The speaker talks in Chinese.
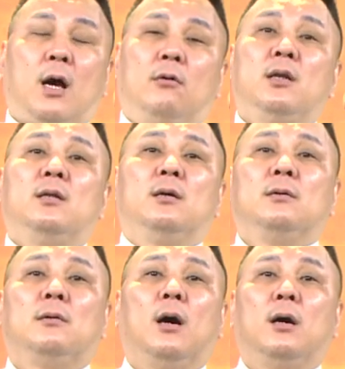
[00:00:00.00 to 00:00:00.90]
好认了
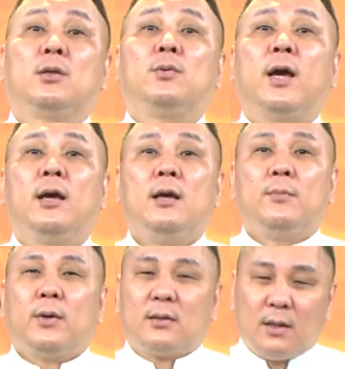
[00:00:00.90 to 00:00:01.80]
啊，对不对？
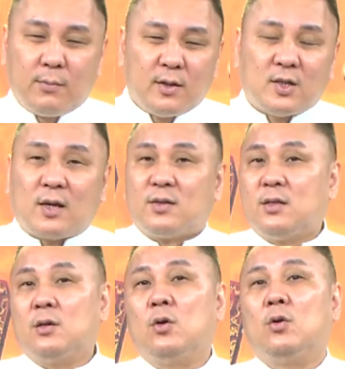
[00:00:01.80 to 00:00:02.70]
不要在那边讲
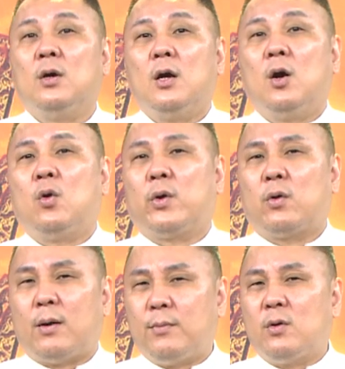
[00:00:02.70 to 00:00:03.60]
事后后悔
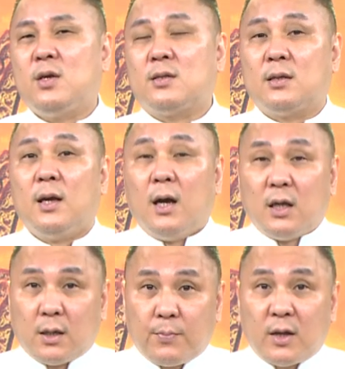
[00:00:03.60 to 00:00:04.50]
话，没有意思。
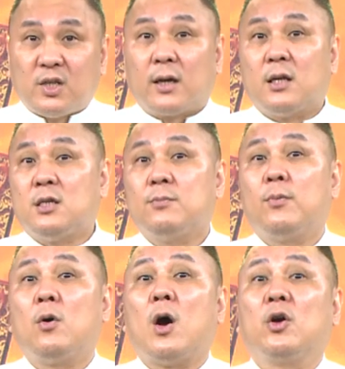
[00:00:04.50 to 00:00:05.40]
而且不要讲给亲
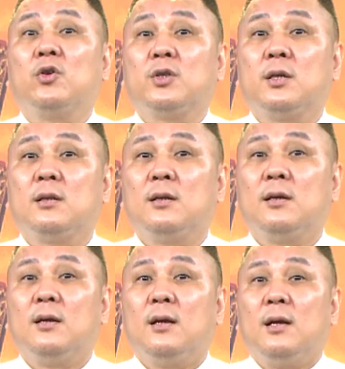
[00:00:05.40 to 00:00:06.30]
朋好友听，
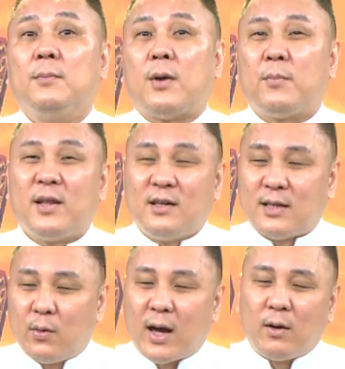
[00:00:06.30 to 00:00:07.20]
表面人
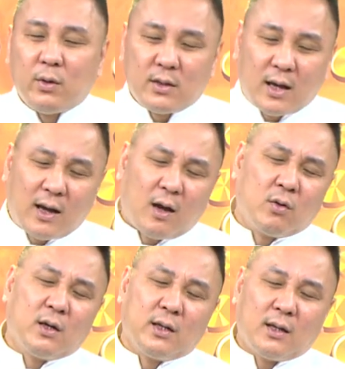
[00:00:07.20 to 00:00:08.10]
家会安慰你啊，
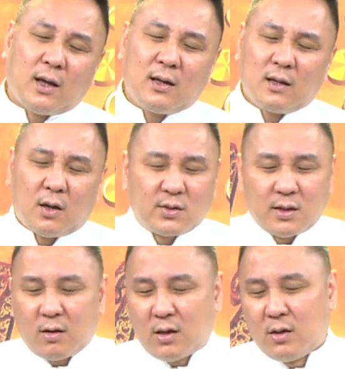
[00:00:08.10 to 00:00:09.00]
好可怜呐，那个老
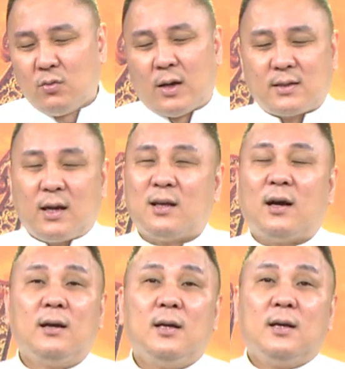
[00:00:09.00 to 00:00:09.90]
师好可恶啊，怎样
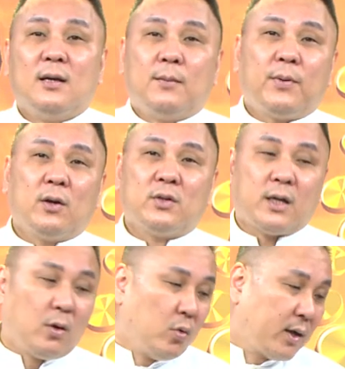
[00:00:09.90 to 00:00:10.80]
啊？背后
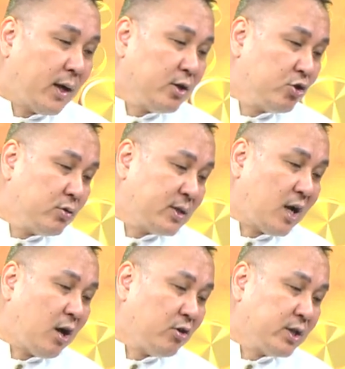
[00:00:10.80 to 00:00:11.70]
讲活该，
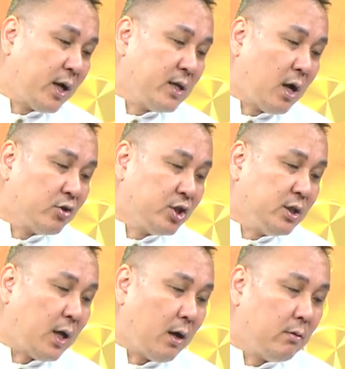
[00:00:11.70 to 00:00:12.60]
三好加一好，
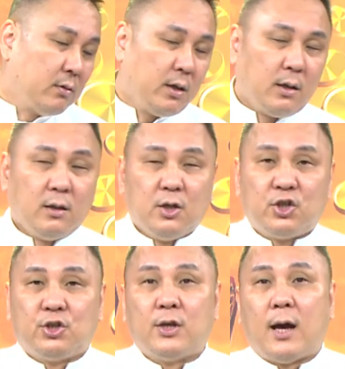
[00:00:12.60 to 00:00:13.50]
四好，嗯，
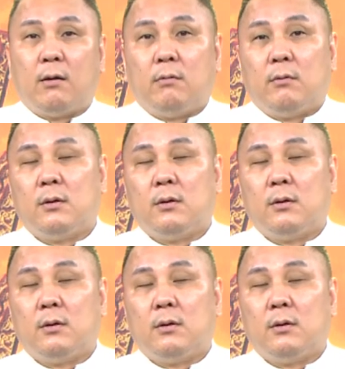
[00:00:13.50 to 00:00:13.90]
十好，